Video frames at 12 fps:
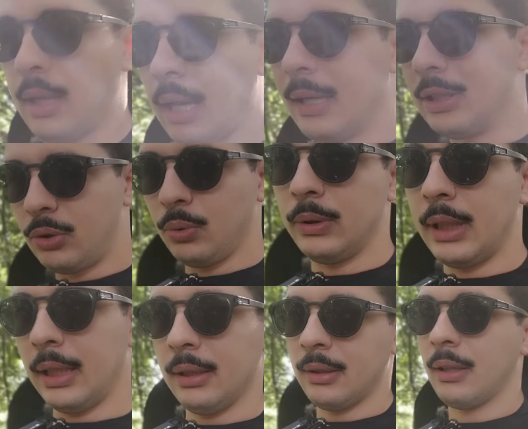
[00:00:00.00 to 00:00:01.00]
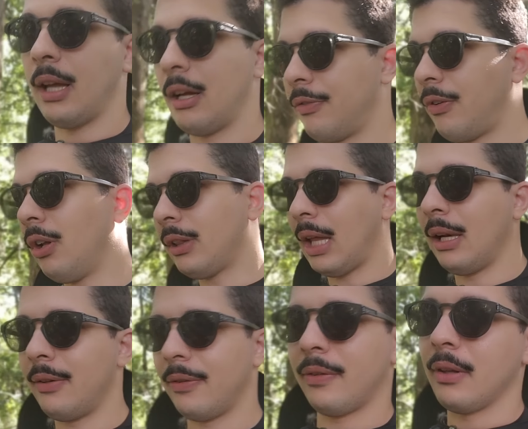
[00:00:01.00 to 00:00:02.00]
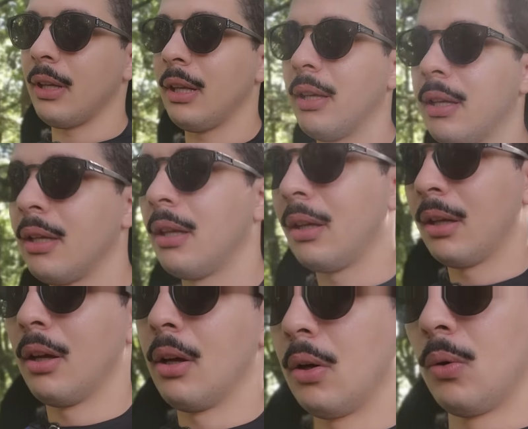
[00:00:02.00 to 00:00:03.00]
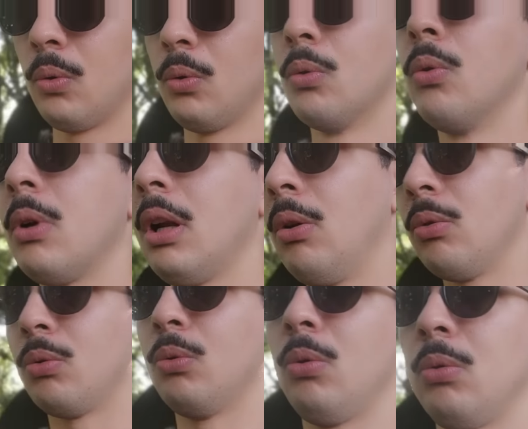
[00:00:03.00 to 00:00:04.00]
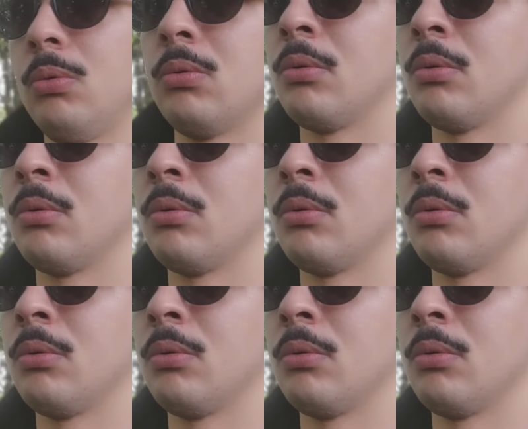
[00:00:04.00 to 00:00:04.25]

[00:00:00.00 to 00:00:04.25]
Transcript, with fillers: ajuda a fortalecer o núcleo duro